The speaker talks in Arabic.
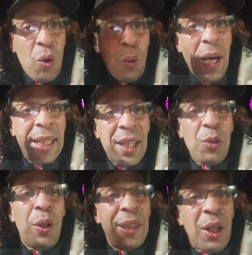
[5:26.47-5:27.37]

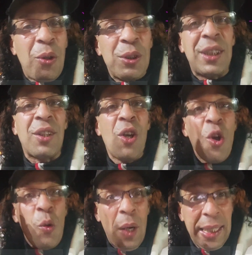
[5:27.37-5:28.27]
وراك وحنا خوتك
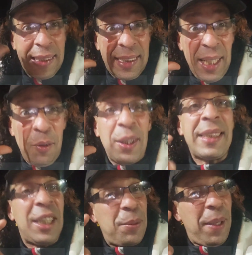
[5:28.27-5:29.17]
وأس
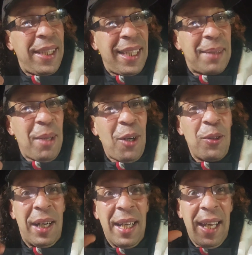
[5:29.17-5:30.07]
وكتعجبها هي هذه المقوله